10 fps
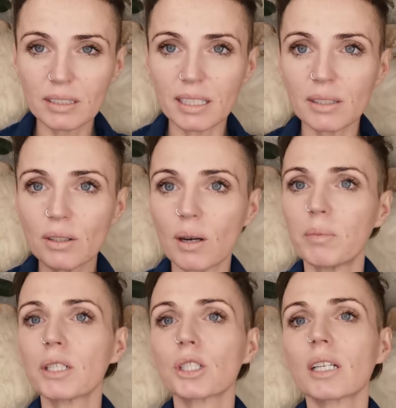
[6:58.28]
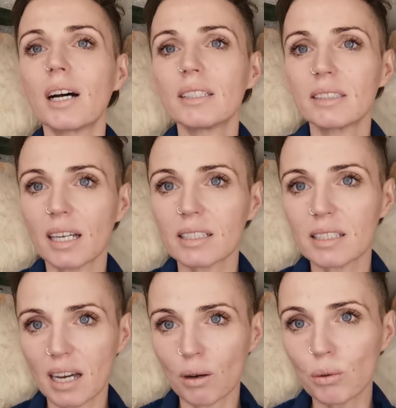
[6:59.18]
Dein Körper strahlt
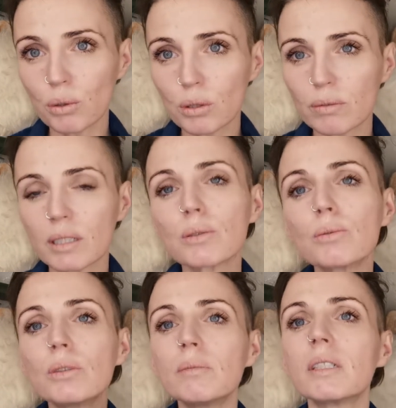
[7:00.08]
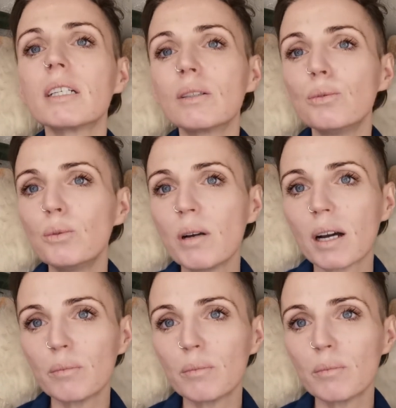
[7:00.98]
das aus, was du ihm gegenüber